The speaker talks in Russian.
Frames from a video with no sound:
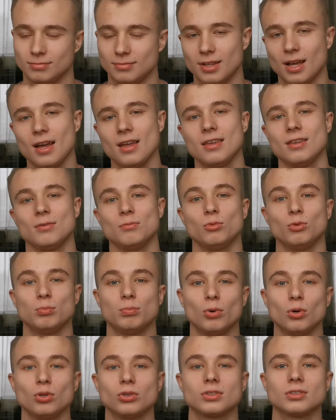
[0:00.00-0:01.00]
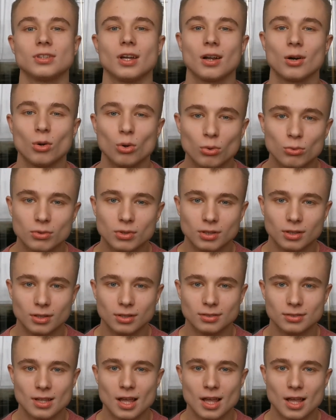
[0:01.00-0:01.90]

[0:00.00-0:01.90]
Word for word: Дай ему Бог здоровья,